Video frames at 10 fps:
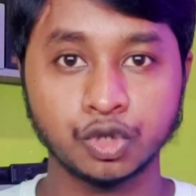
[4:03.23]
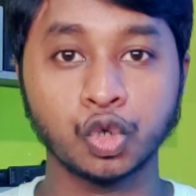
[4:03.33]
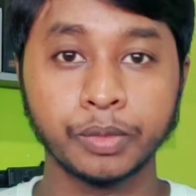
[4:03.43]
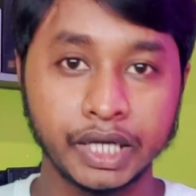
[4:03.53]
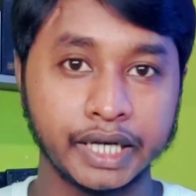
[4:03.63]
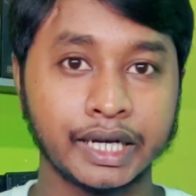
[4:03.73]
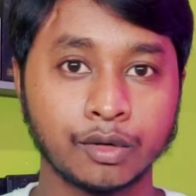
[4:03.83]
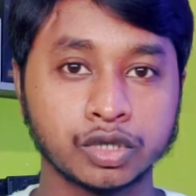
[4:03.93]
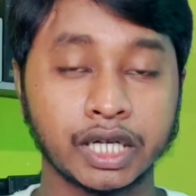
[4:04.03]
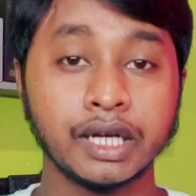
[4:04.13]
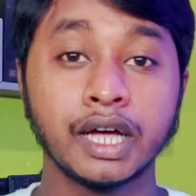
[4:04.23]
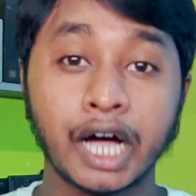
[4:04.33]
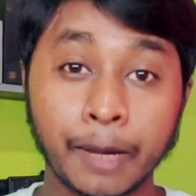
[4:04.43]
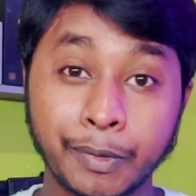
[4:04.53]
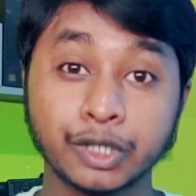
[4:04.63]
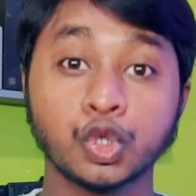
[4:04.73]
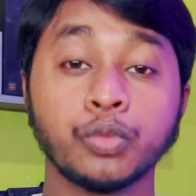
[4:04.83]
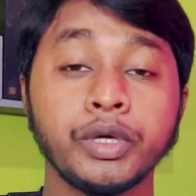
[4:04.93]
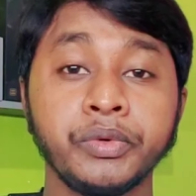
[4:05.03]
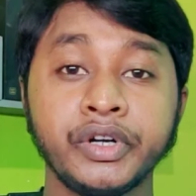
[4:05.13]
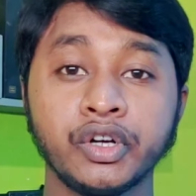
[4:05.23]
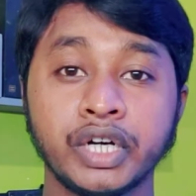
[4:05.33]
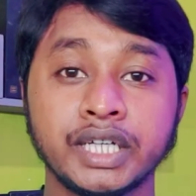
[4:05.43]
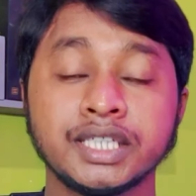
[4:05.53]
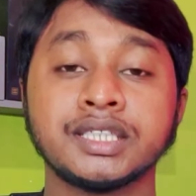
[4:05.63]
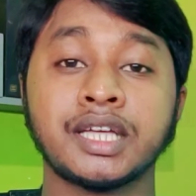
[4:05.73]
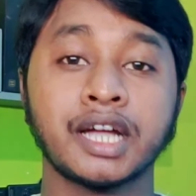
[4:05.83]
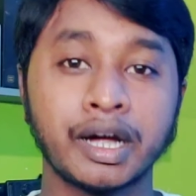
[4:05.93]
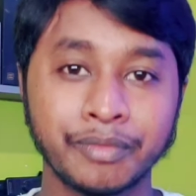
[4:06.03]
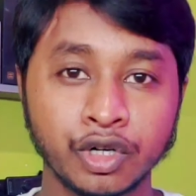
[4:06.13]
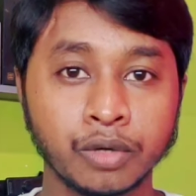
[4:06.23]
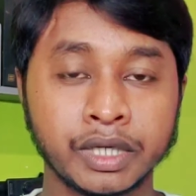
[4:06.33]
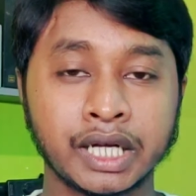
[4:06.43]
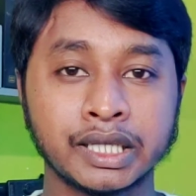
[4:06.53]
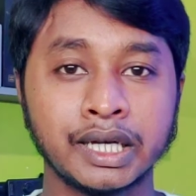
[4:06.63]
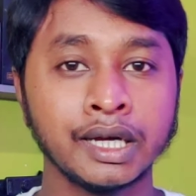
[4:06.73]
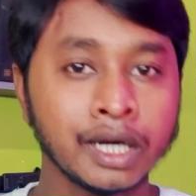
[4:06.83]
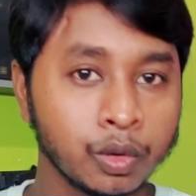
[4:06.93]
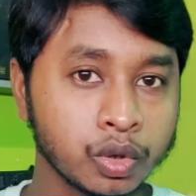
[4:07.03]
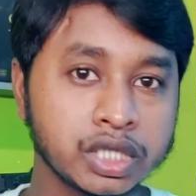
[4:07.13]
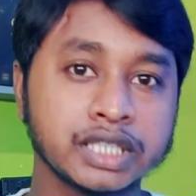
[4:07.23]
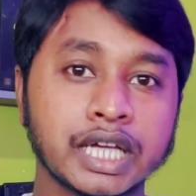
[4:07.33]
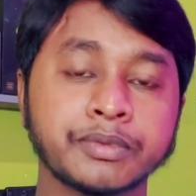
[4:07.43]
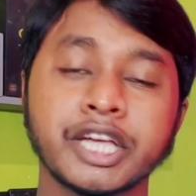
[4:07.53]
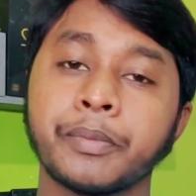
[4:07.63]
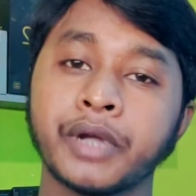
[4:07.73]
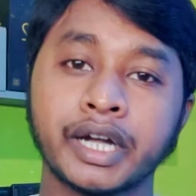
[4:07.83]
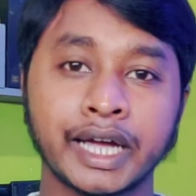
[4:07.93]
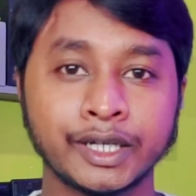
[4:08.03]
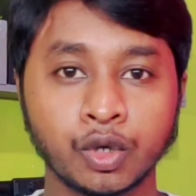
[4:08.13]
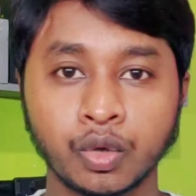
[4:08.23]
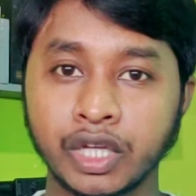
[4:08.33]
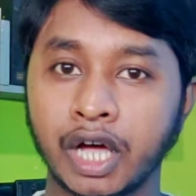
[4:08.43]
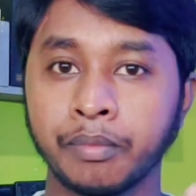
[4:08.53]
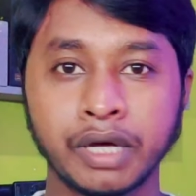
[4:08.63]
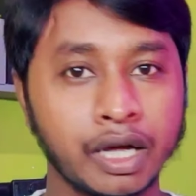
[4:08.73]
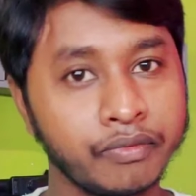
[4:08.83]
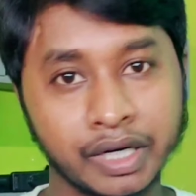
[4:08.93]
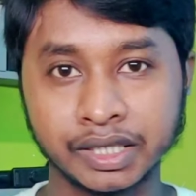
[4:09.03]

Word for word: जो भी लिखना होता है आपका जो भी वीडियो है जिस तरह का वीडियो बनाते हैं उस हिसाब से अपना टाइटल को यहाँ पर आप भर